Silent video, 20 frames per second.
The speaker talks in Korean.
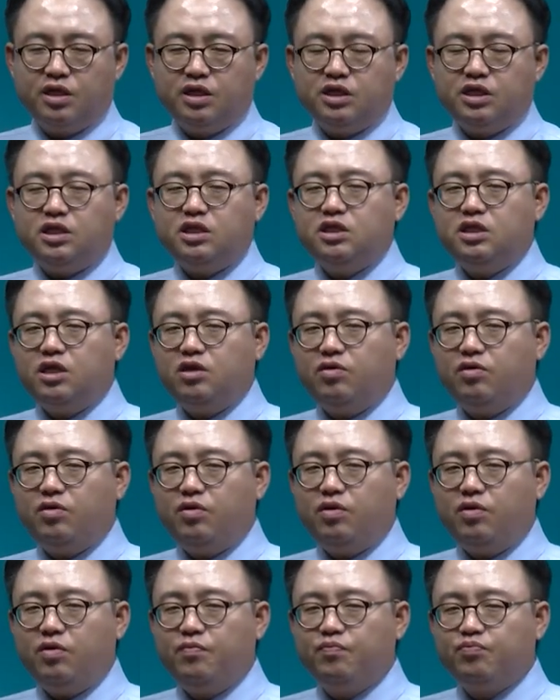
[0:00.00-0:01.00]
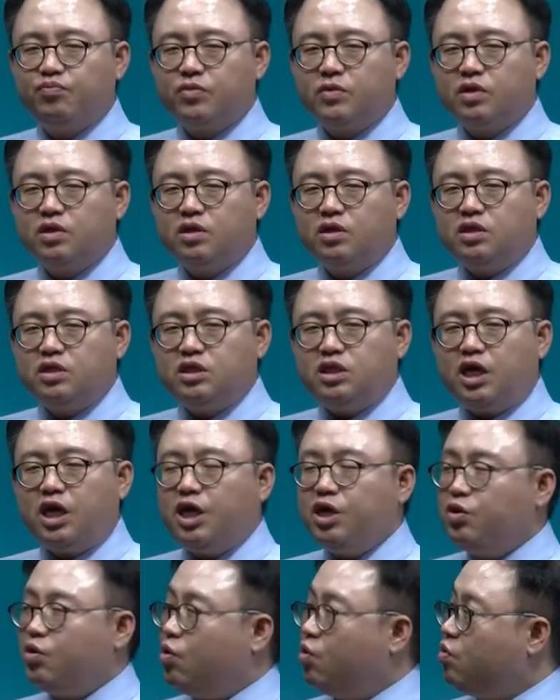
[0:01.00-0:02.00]
실제로
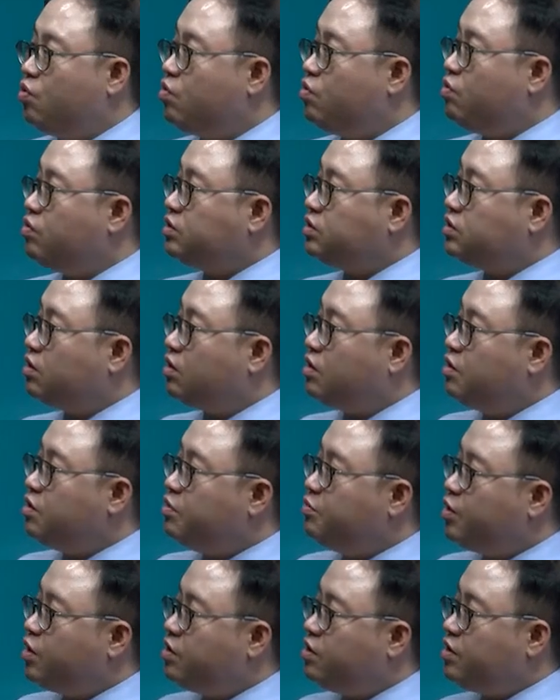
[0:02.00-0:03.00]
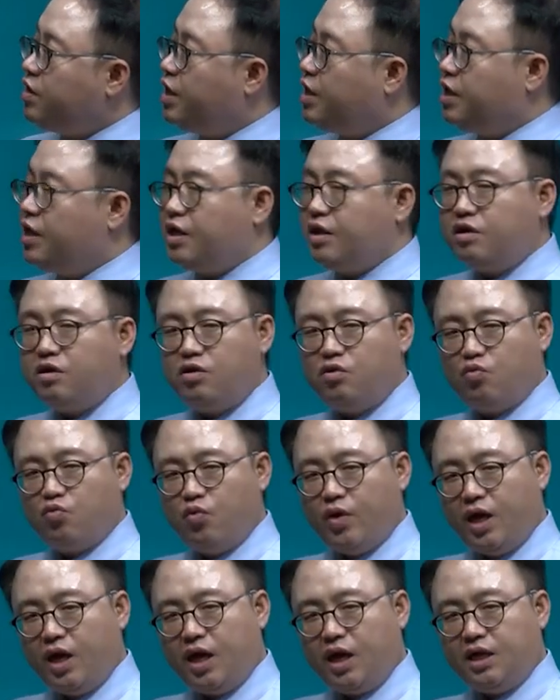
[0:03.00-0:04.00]
채용 설명회를
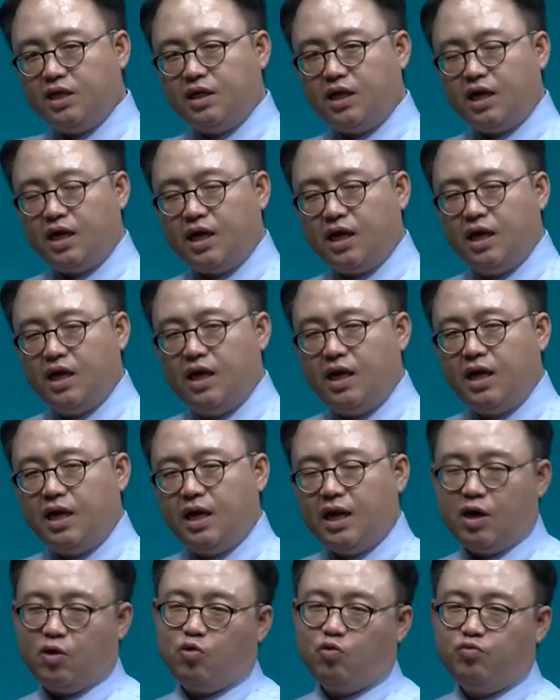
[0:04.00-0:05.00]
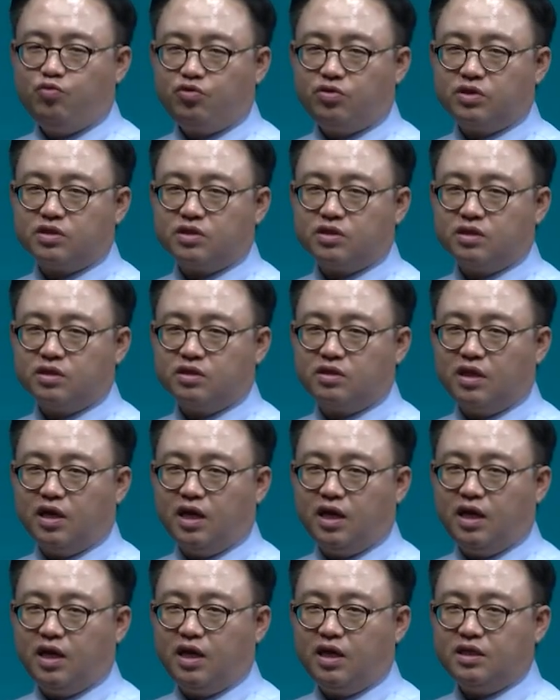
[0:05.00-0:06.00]
왜 하냐라고 물었을
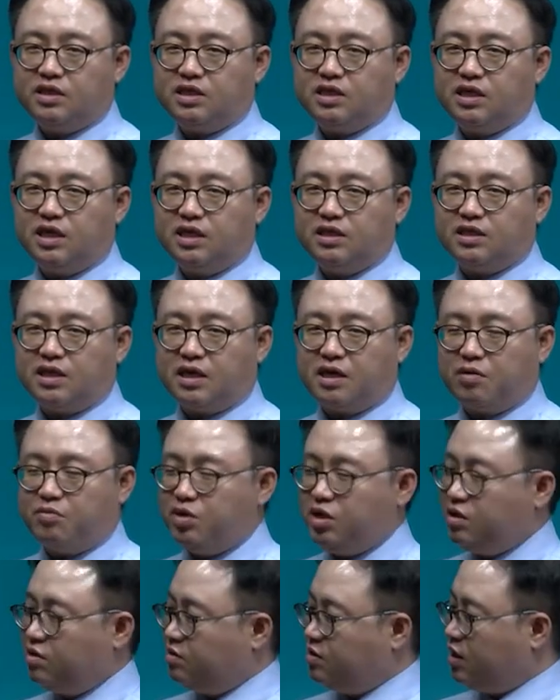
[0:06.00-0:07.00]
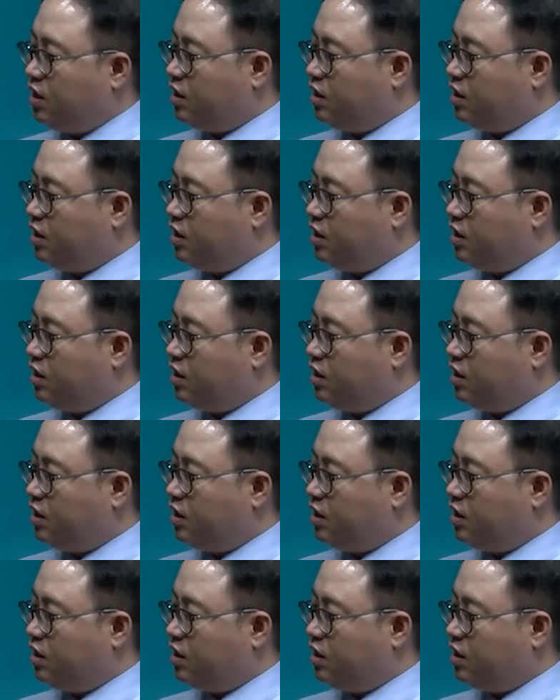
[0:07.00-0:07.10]
때 친한 사람이 이런